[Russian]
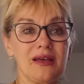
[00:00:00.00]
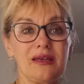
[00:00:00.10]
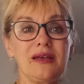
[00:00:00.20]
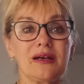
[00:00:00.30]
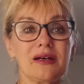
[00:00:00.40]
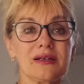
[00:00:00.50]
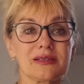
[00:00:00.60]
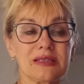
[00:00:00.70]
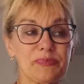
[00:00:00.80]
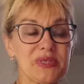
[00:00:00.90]
и
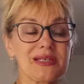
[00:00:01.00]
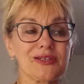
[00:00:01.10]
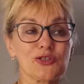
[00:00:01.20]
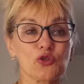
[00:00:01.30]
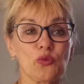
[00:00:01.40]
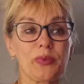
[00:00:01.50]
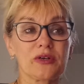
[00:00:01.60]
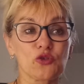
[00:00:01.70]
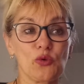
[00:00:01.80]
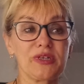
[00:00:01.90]
написано, что
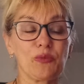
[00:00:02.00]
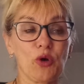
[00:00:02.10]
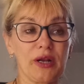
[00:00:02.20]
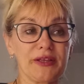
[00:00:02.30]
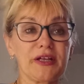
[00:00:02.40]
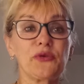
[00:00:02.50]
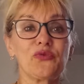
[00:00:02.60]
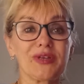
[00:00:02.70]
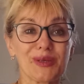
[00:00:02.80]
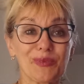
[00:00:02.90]
по школьному
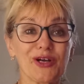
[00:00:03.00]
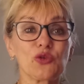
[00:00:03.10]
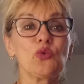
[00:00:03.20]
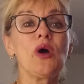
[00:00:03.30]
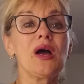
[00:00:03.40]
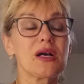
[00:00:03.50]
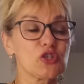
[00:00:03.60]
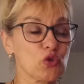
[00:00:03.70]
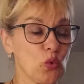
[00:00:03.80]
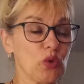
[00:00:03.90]
календарю в этом году
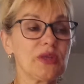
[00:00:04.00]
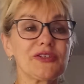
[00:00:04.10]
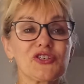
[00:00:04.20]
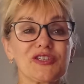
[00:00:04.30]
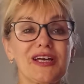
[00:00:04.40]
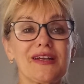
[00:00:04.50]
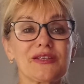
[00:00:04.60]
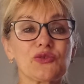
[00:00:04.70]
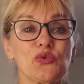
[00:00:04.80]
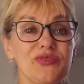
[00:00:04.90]
школа
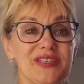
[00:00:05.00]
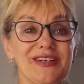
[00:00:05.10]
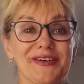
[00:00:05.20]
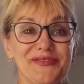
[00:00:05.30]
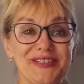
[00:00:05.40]
начинается у всех,